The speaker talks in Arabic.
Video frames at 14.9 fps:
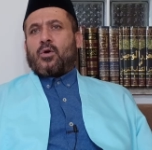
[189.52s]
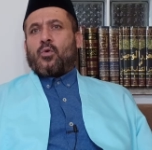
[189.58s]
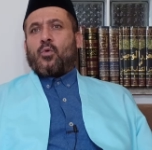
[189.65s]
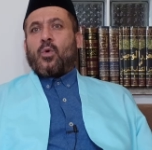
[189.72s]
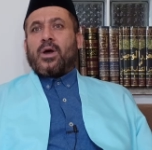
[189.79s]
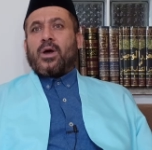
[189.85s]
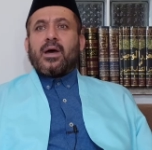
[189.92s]

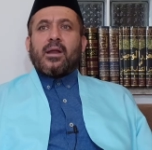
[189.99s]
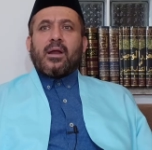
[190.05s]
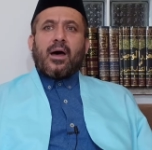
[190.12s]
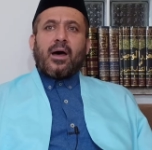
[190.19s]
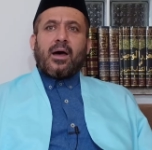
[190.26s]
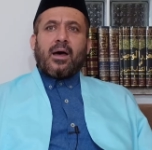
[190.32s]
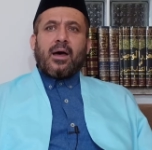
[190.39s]

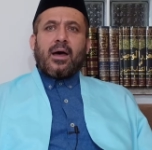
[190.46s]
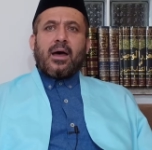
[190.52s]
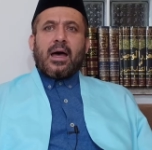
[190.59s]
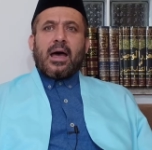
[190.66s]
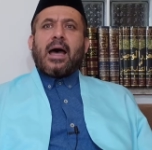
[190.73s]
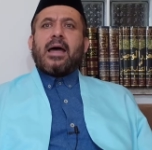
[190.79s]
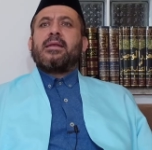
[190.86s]
ويرى
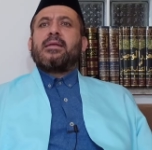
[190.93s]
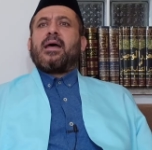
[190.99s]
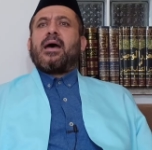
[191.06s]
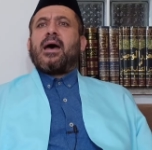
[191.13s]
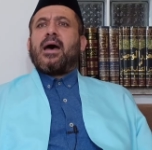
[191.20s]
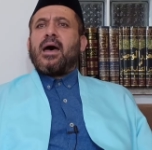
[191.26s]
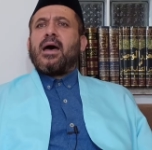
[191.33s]
أن
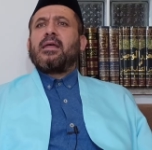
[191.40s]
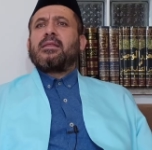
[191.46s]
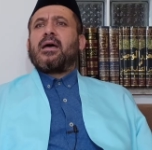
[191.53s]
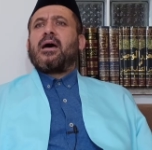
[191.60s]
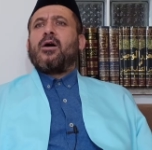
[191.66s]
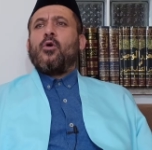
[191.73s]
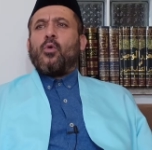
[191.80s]

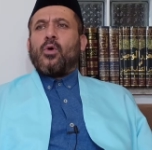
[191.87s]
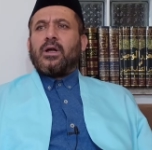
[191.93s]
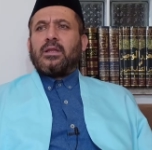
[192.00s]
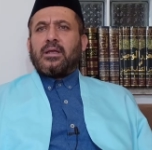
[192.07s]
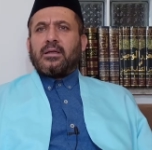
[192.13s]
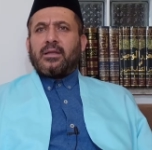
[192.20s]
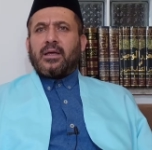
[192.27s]
هذا هو
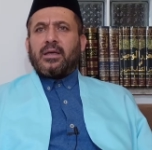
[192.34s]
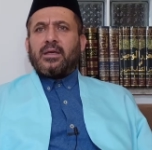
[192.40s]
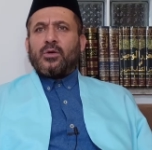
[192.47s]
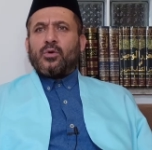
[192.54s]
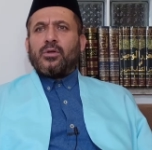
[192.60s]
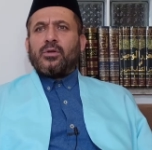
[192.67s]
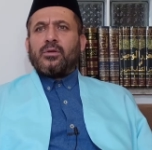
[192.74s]

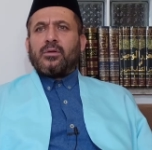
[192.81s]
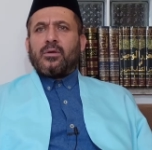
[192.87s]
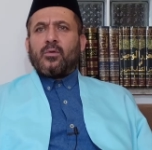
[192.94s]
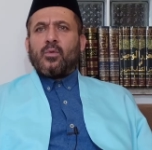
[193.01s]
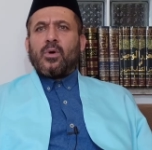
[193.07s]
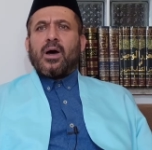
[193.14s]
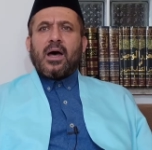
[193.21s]
التدين
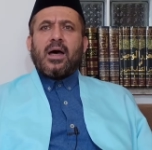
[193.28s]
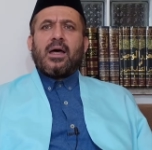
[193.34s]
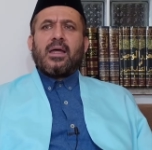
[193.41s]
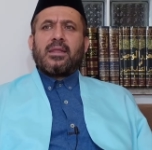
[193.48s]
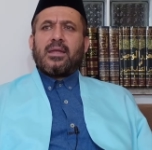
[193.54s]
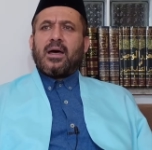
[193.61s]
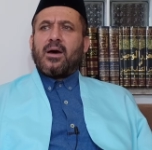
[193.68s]

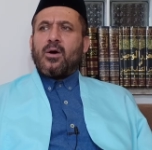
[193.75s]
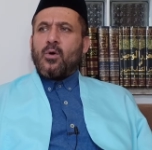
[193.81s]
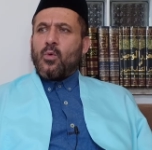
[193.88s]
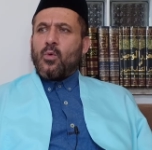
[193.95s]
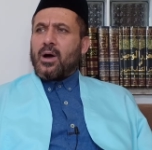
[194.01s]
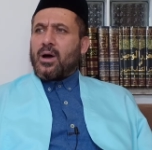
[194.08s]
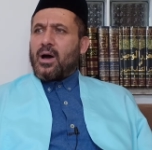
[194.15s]
وهذا
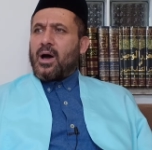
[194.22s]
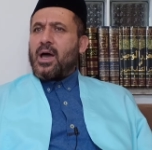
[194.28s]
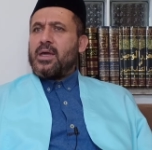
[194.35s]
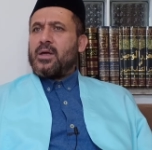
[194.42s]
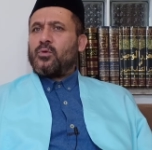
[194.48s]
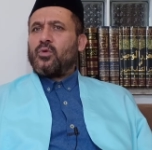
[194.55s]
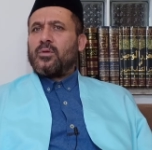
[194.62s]
هو
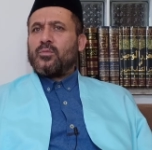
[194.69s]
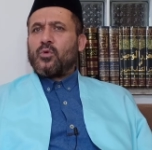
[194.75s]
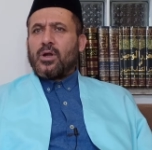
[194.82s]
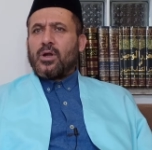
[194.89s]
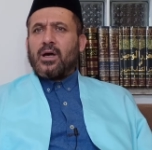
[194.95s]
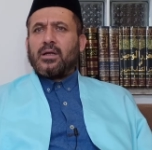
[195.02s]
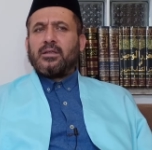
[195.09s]
غاية
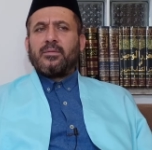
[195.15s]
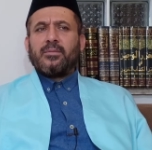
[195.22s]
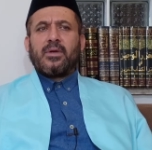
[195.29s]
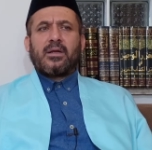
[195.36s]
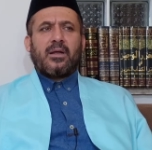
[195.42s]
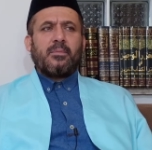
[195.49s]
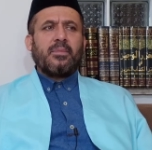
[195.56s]
المراد من
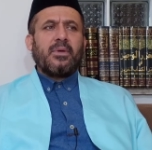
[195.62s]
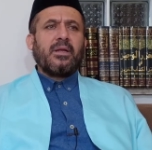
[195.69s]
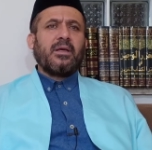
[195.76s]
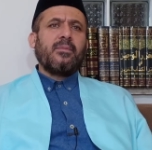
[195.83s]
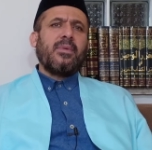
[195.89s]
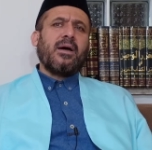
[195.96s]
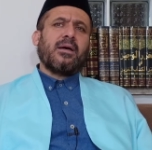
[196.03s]
رب
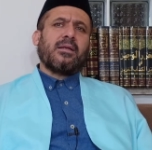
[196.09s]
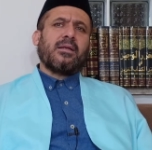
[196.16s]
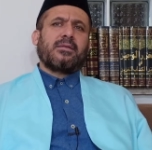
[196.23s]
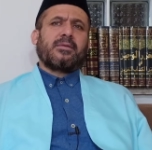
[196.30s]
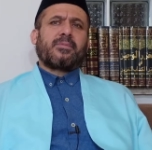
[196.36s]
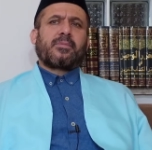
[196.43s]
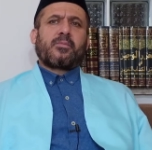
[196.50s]
العباد
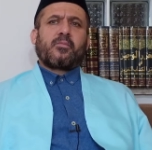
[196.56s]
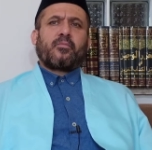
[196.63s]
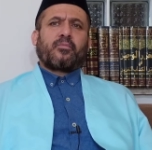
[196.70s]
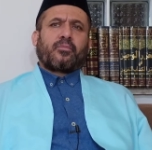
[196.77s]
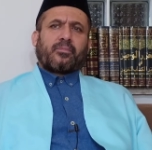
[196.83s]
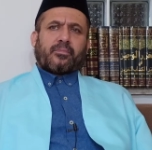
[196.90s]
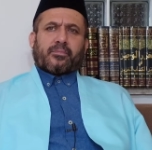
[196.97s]

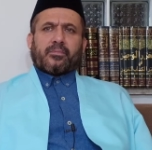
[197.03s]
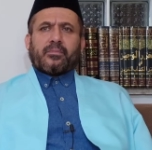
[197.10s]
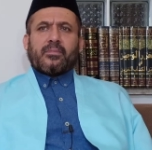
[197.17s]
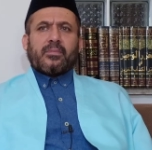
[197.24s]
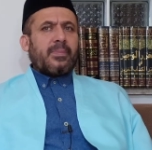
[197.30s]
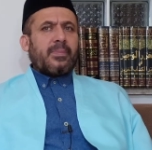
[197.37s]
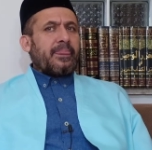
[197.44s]

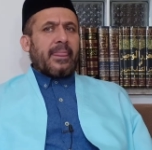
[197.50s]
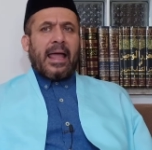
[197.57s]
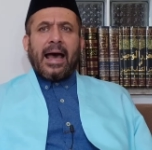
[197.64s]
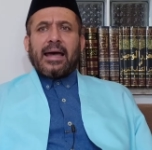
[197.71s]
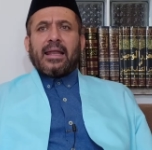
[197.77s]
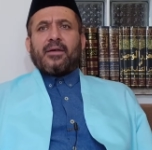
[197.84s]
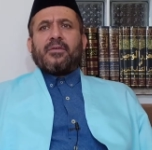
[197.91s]

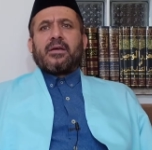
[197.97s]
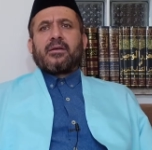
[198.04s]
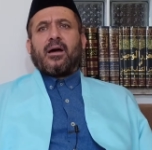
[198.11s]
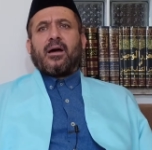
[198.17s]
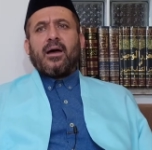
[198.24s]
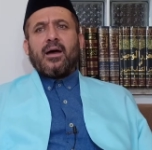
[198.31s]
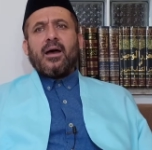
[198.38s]
على
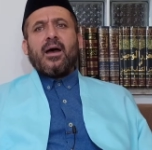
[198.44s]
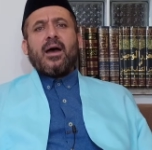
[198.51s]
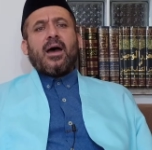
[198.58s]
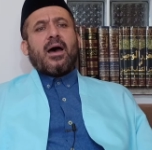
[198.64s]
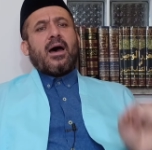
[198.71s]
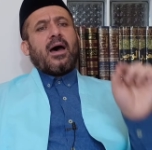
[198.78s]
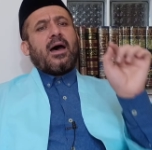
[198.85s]
فكرة
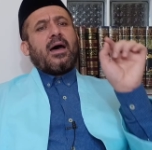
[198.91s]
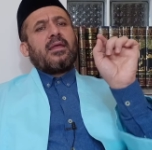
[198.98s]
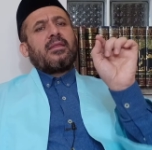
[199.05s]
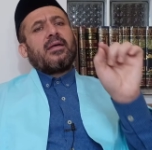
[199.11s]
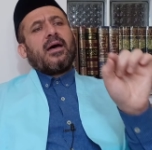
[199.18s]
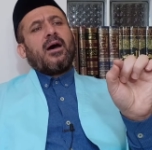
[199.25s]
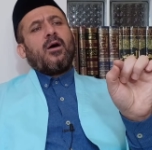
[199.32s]

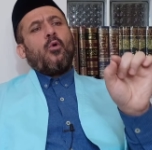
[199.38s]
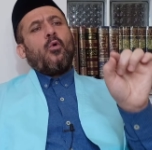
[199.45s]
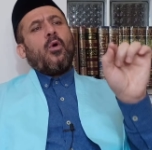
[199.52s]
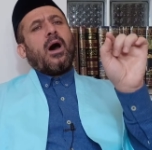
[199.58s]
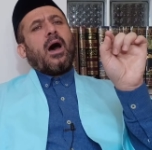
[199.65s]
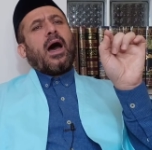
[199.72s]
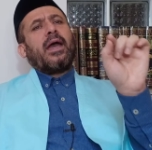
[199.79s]
هذا
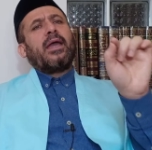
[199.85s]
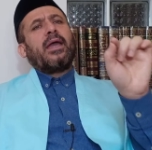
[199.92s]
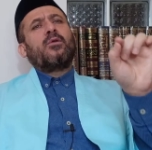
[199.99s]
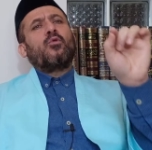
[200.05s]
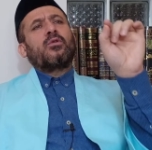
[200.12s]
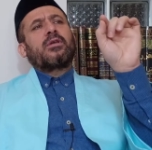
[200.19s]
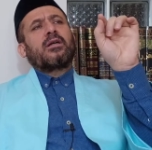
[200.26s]
هو
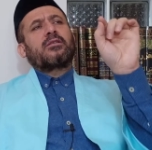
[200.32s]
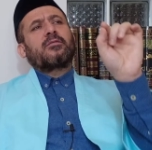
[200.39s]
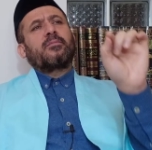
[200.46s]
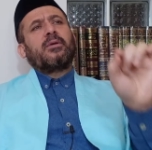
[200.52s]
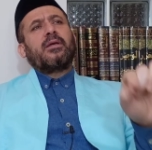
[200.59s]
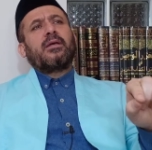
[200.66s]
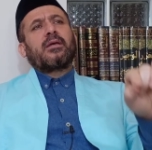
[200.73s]
عين
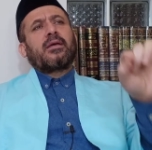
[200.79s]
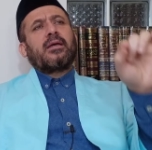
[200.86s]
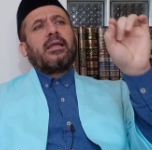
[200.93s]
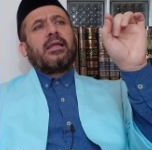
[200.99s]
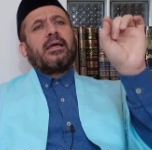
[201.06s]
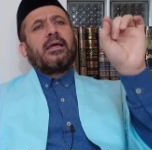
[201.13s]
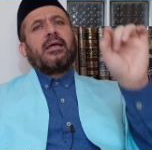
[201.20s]
تطبيق
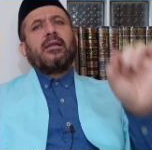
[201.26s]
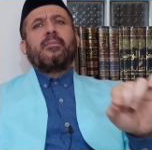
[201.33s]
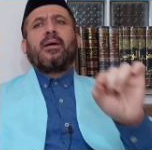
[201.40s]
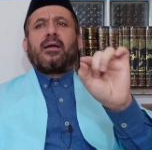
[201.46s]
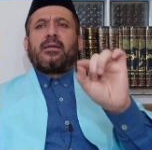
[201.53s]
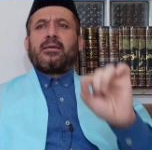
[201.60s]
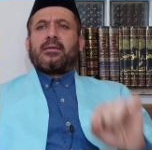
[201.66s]

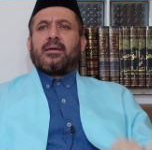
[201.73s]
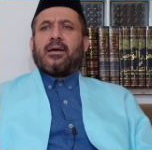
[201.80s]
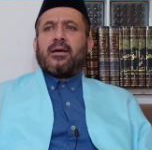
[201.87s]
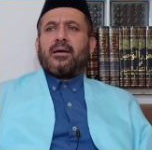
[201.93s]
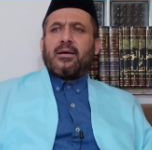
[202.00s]
العلمانيه